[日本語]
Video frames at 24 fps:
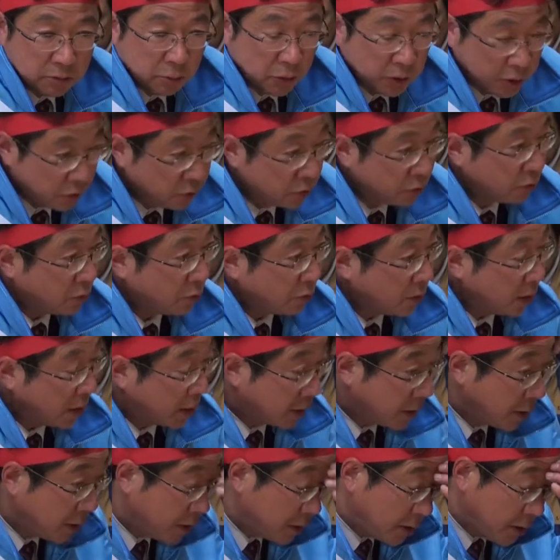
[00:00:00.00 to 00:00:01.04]
まあ、ずっと
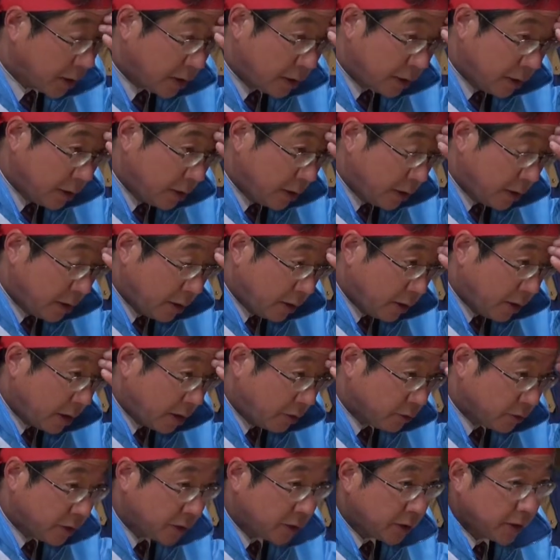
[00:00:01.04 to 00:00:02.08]
やってきて
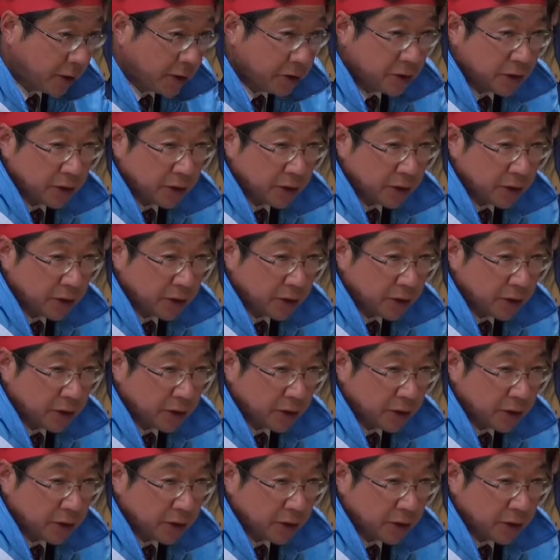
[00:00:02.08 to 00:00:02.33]
あの全会